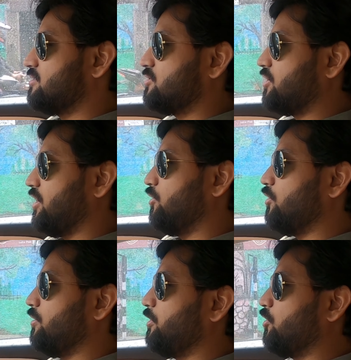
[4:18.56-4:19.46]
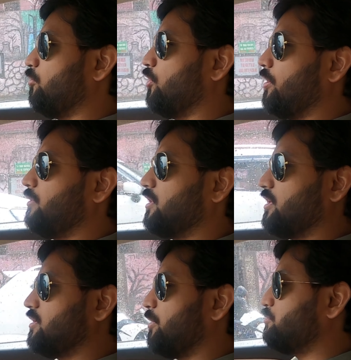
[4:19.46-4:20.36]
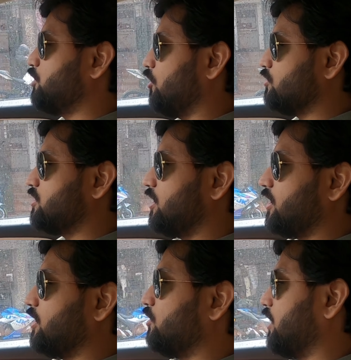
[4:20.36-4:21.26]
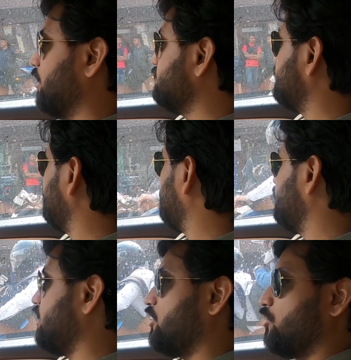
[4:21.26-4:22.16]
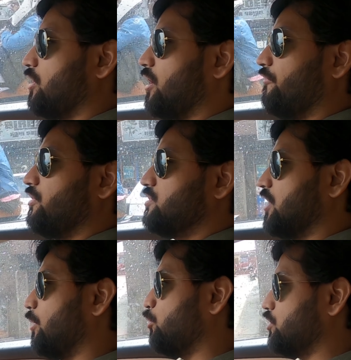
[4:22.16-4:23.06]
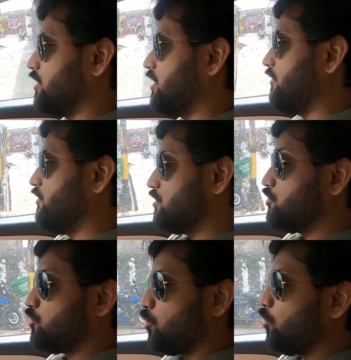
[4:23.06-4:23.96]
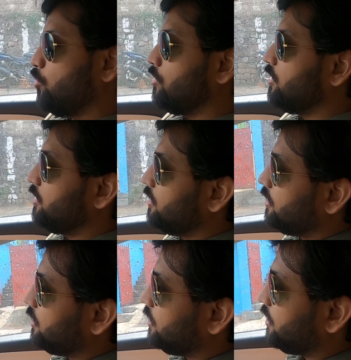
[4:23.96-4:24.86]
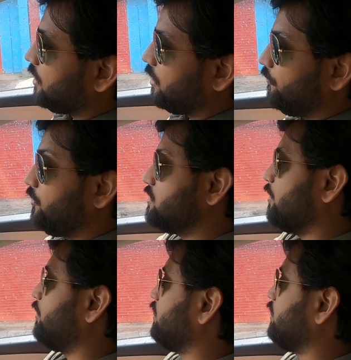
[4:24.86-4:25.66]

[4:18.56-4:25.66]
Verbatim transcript: सो कई लोगों ने मेरे को बोला भी था कि जब आप शिलोंग से निकले तो टाइम से निकल जाए क्योंकि काफ़ी जाम हो जाता है विच इज़ ट्रू यहाँ काफ़ी जाम